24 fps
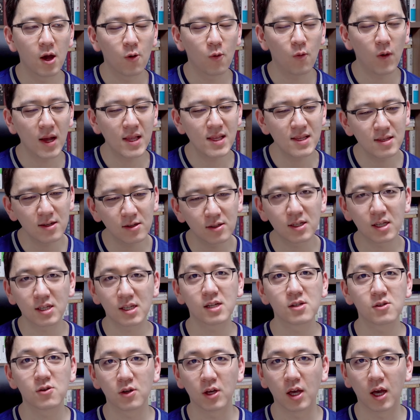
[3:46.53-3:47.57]
완전
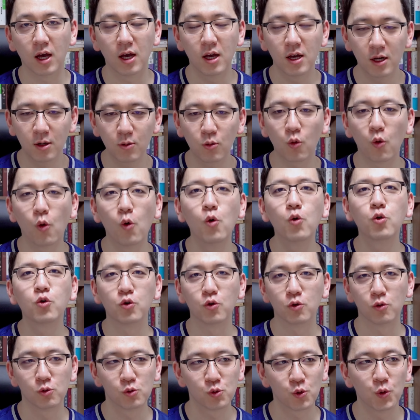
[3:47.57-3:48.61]
세상적이야. 그리고
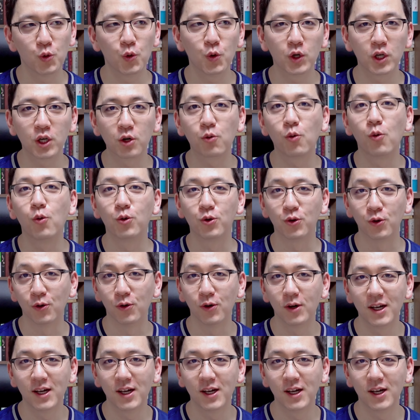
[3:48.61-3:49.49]
공유, 조용히 공유.